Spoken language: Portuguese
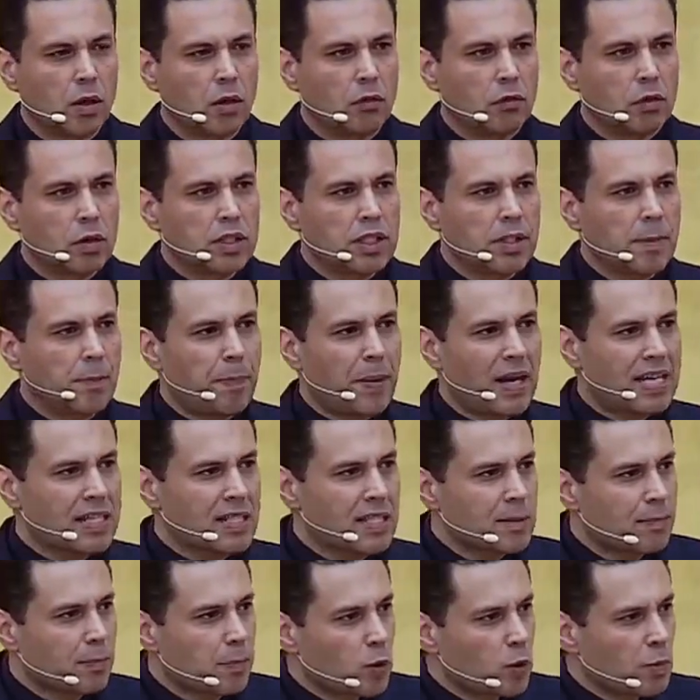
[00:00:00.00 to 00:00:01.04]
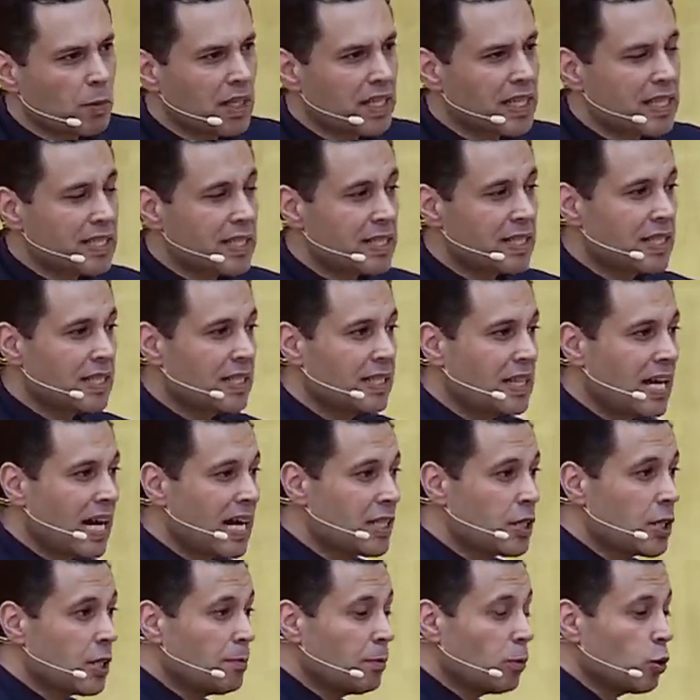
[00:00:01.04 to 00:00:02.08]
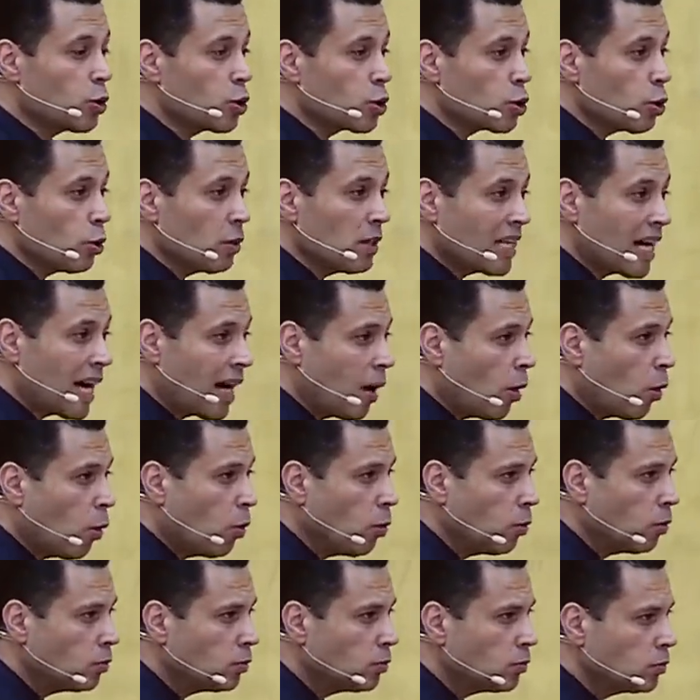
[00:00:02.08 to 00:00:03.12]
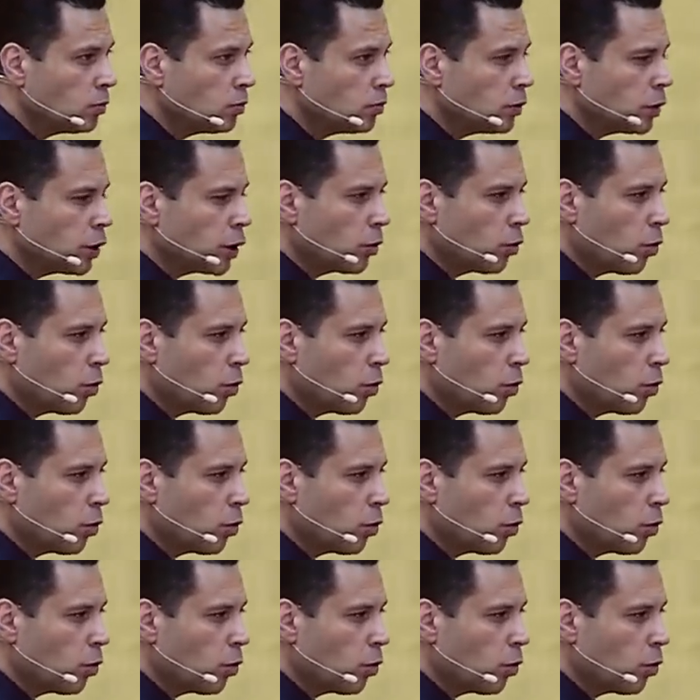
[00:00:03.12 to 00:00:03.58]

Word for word: você passa por uma necessidade emocional de